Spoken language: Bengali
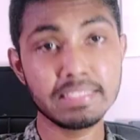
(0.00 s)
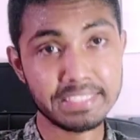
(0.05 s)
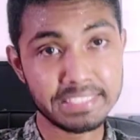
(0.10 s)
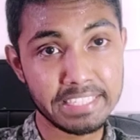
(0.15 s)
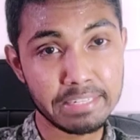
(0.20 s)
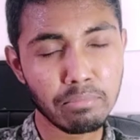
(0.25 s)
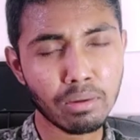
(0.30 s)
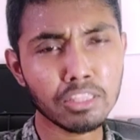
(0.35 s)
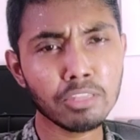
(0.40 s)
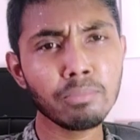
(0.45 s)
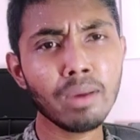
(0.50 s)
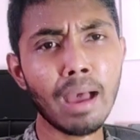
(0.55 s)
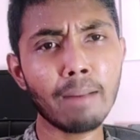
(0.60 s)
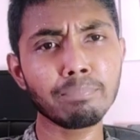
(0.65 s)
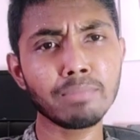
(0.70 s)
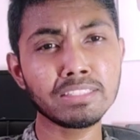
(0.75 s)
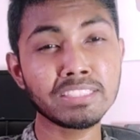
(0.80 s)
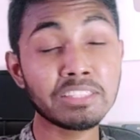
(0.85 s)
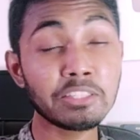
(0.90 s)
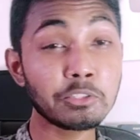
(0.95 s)
যেটির মাধ্যমে
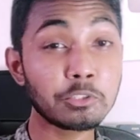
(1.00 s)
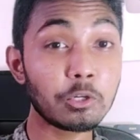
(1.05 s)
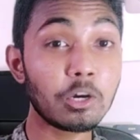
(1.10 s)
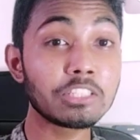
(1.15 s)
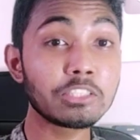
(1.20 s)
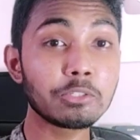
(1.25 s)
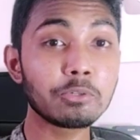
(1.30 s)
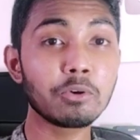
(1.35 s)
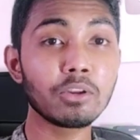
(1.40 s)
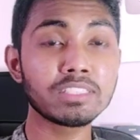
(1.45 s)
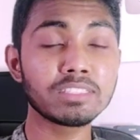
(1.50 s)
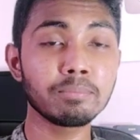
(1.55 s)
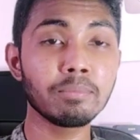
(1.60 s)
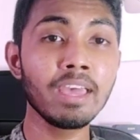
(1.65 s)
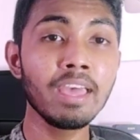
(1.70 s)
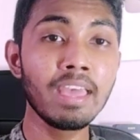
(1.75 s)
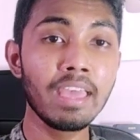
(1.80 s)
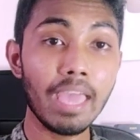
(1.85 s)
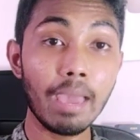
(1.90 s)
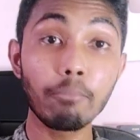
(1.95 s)
আপনার সাথে যোগাযোগ করা যাবে
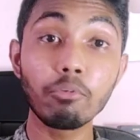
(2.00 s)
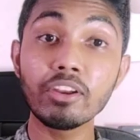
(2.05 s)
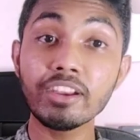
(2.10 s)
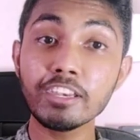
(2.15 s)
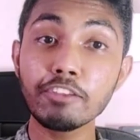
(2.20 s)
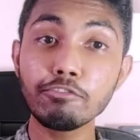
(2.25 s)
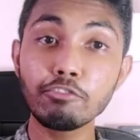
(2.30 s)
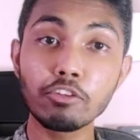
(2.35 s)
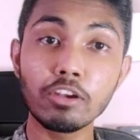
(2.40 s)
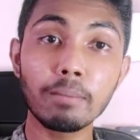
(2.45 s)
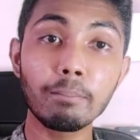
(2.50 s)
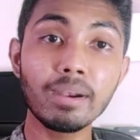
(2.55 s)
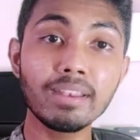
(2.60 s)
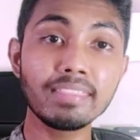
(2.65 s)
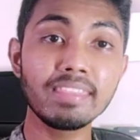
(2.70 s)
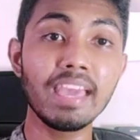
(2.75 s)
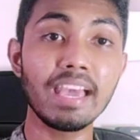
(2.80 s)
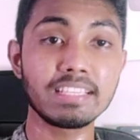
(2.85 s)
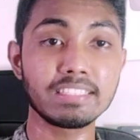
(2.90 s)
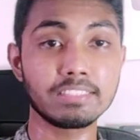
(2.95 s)
এমন একটি ফোন নাম্বার
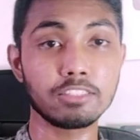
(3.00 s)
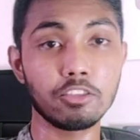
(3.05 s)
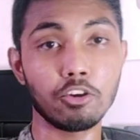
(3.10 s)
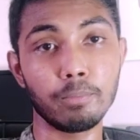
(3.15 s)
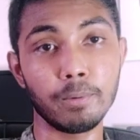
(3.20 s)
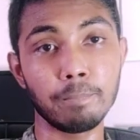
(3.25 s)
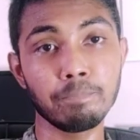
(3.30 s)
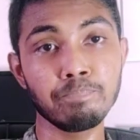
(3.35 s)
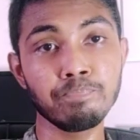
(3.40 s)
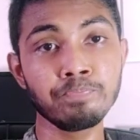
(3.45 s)
দিয়ে আসতে হবে